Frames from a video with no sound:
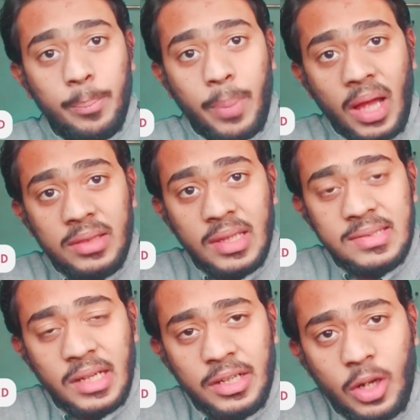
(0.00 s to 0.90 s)
उसके
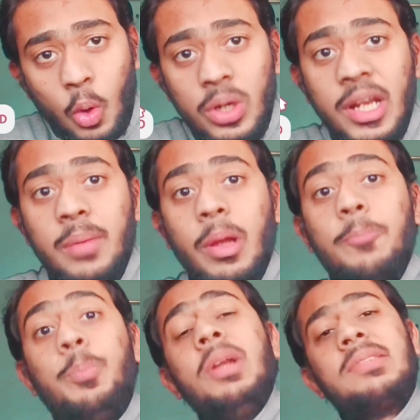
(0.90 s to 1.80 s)
बाद दस सेकेंड का होल्ड लेने
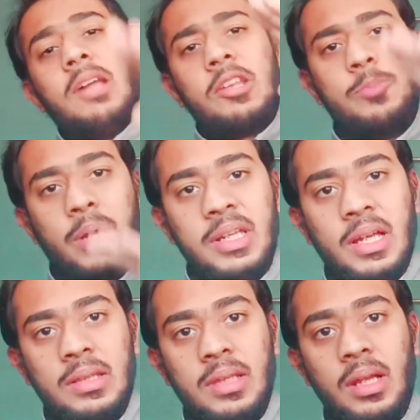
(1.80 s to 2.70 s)
के बाद फिर सांस
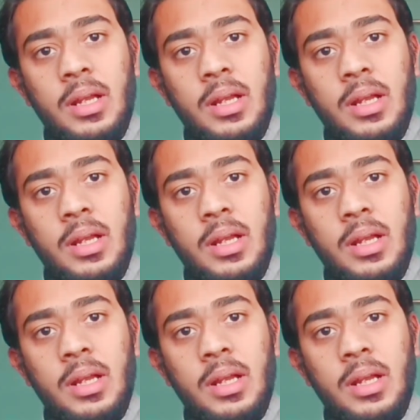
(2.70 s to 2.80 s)
भरिए